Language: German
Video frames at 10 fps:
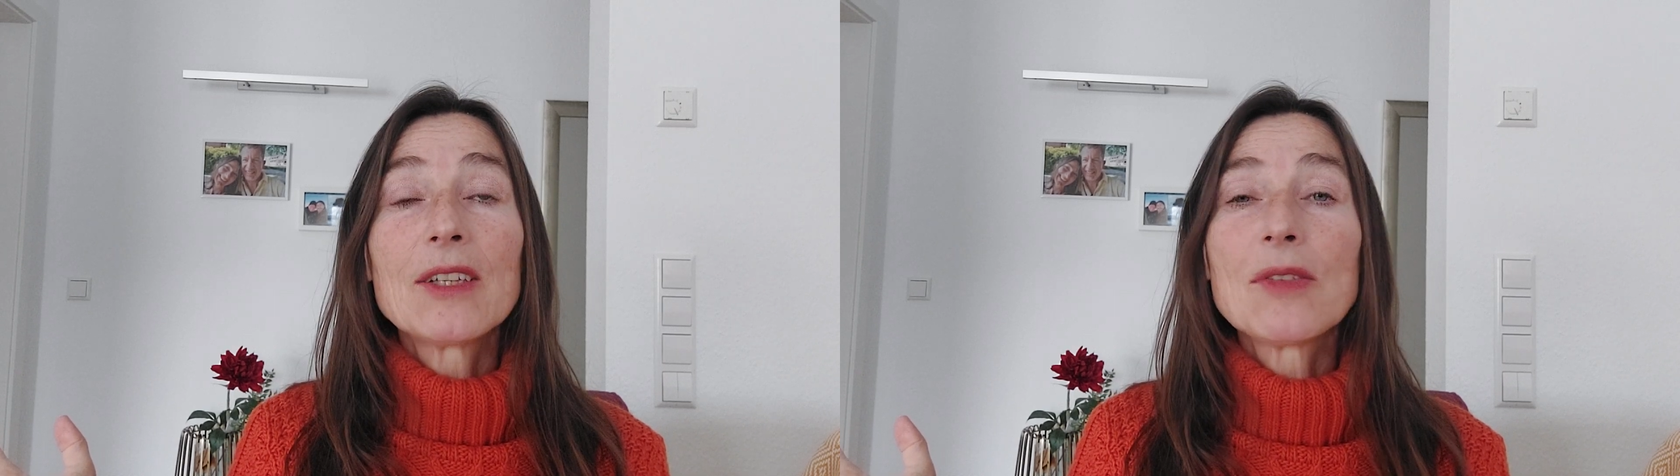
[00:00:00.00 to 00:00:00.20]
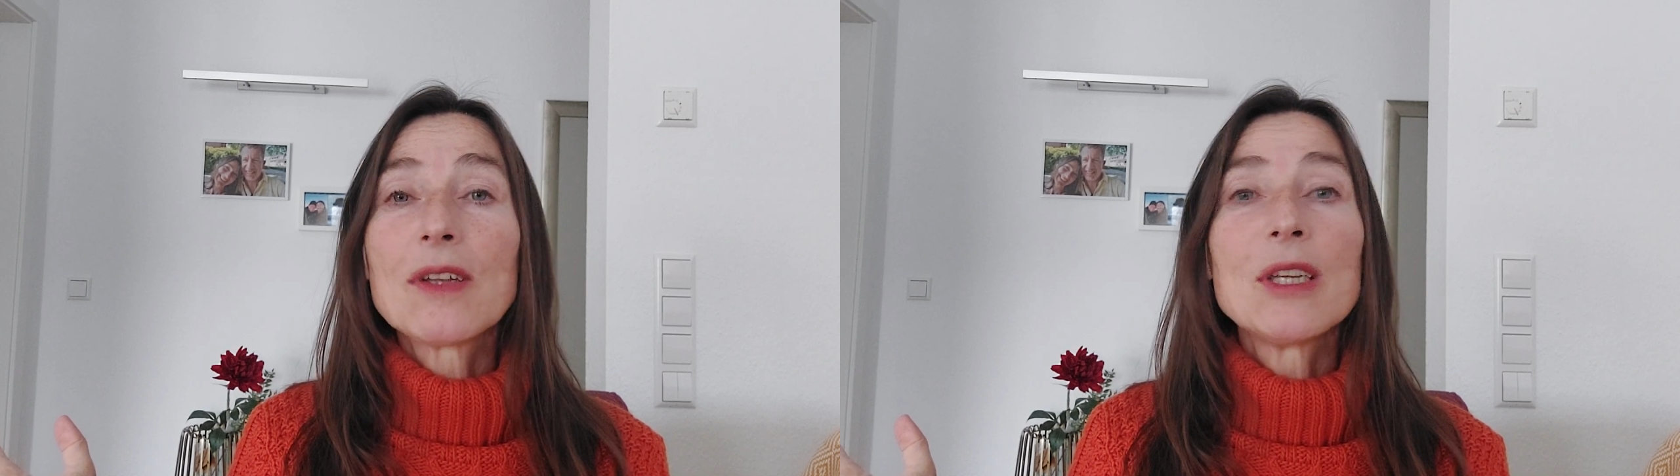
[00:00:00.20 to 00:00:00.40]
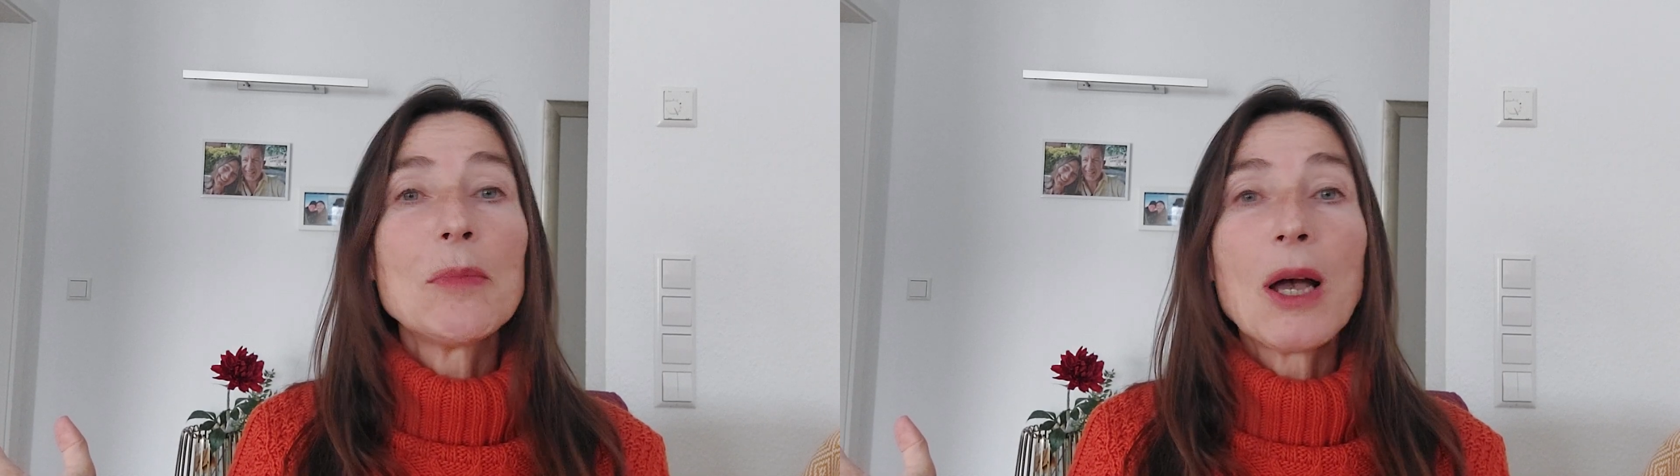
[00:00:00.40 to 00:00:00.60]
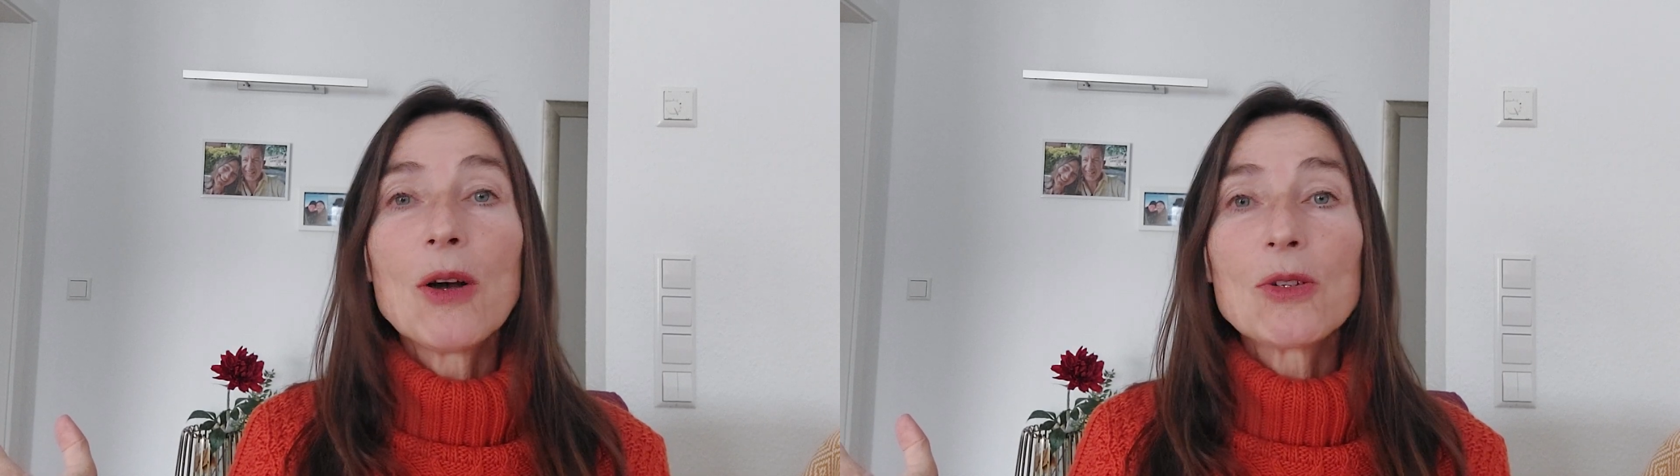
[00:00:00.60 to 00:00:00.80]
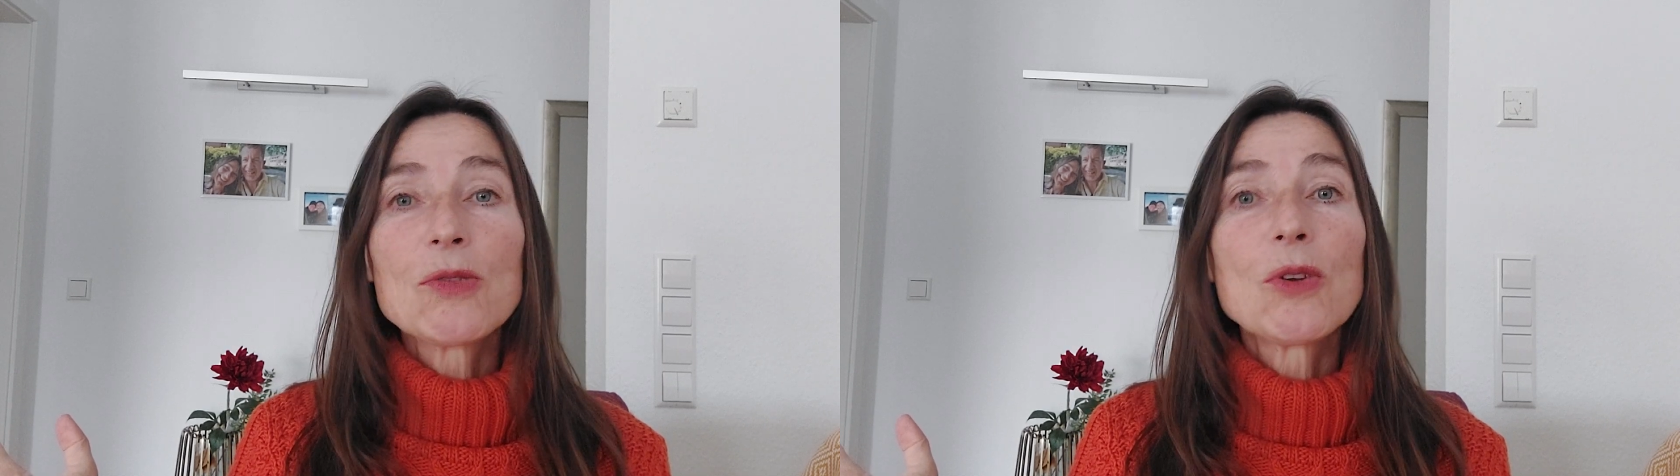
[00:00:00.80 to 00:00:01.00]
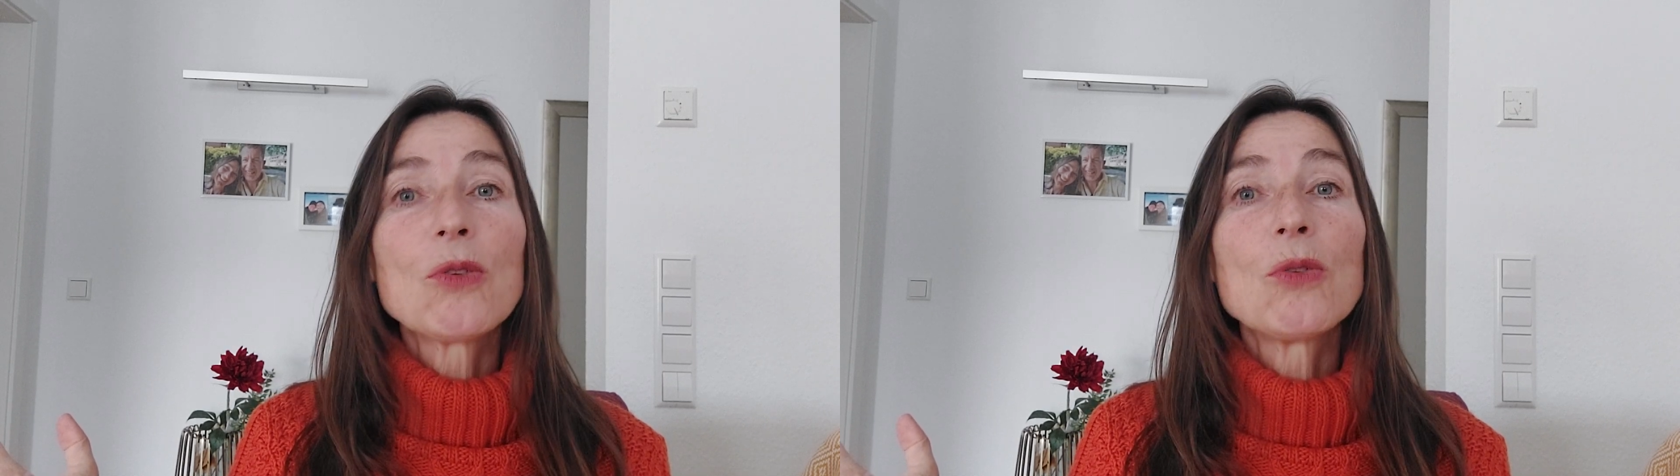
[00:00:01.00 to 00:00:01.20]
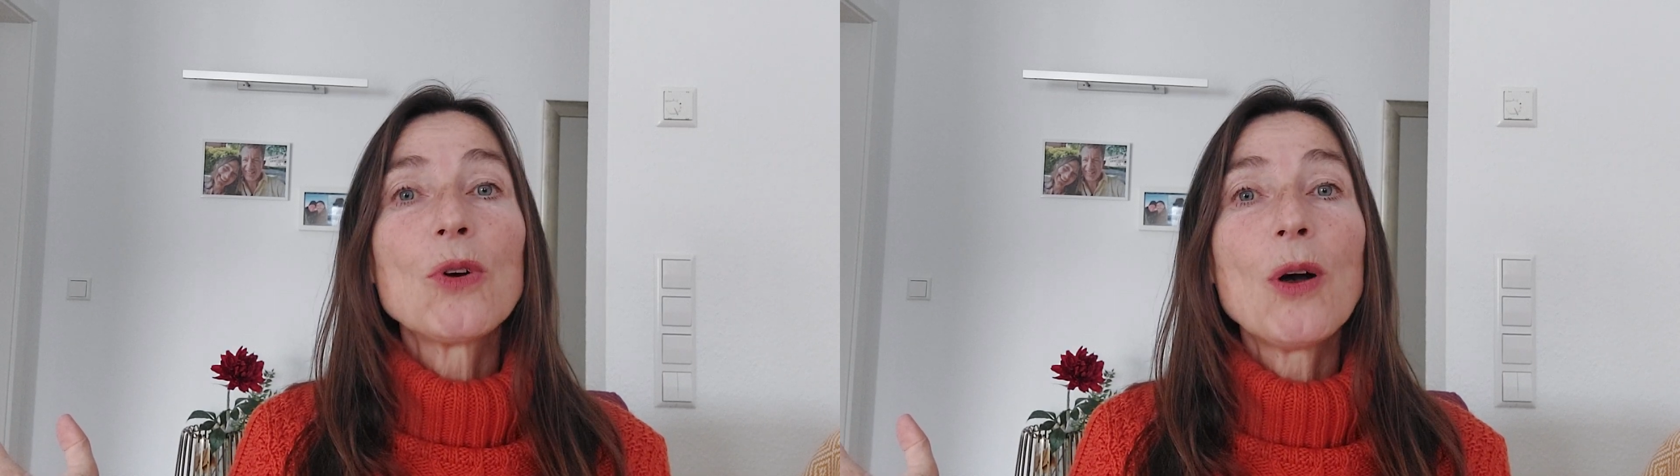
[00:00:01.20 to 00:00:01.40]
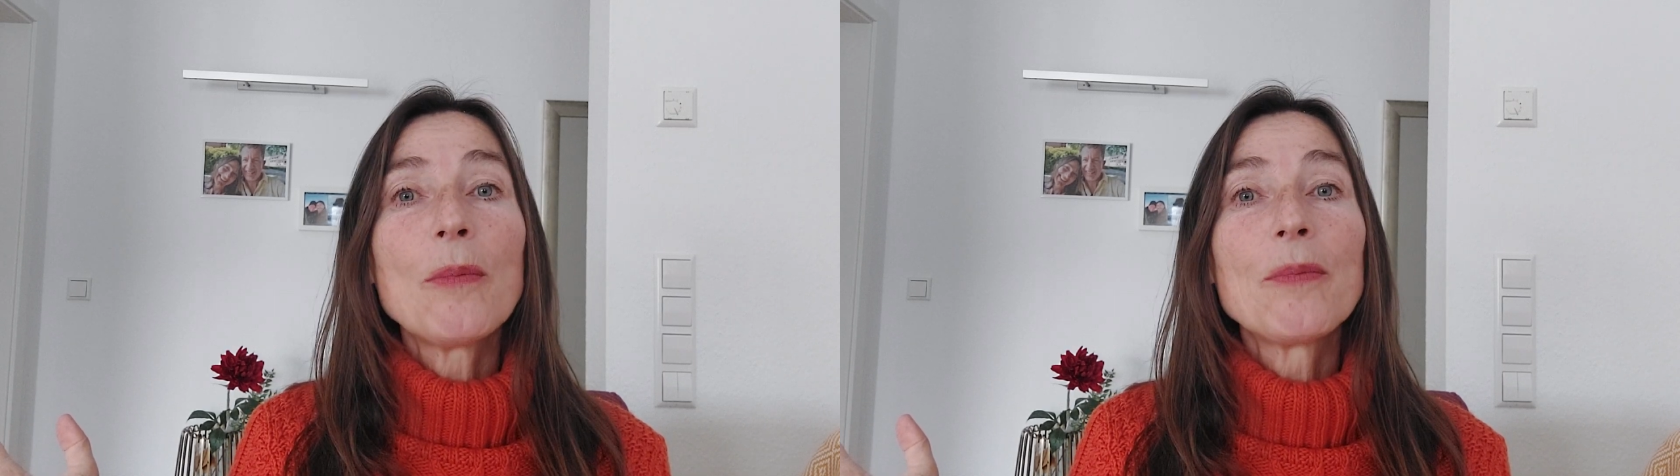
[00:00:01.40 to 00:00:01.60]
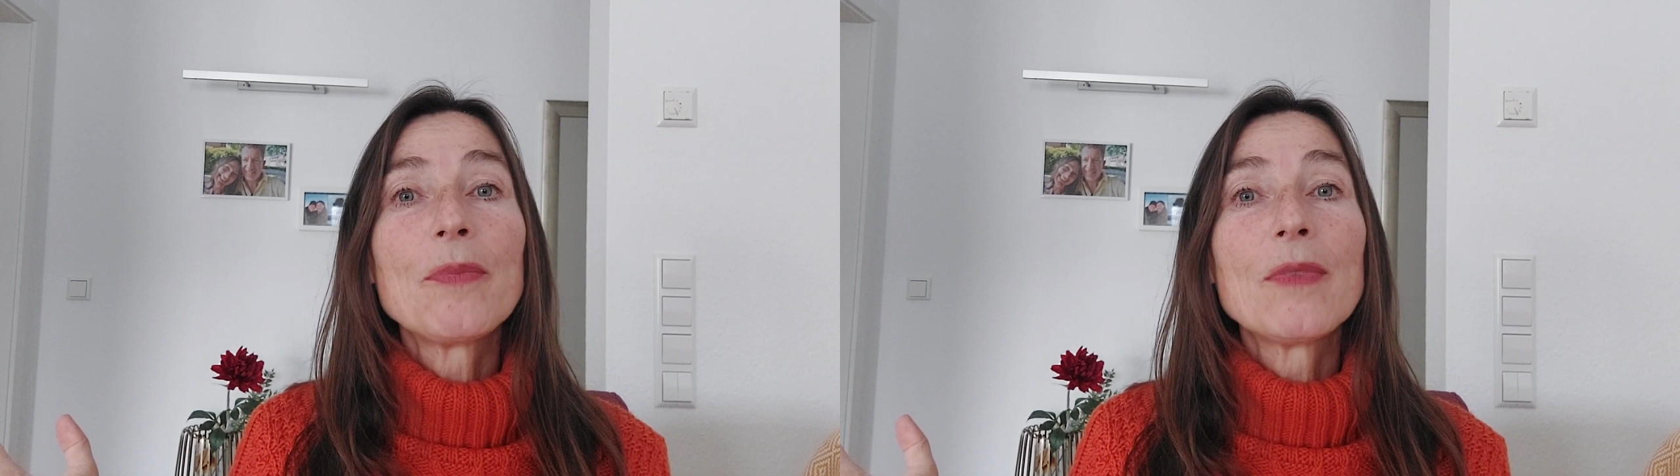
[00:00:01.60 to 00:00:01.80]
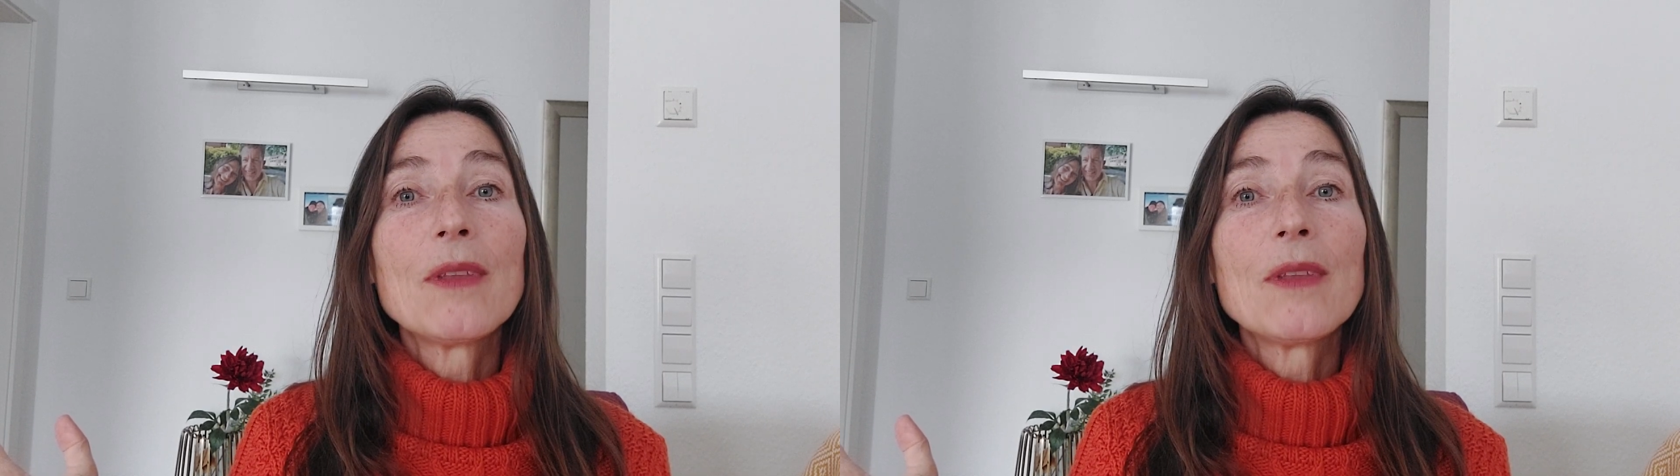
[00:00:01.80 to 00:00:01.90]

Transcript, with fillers: es werden immer Herausforderungen kommen.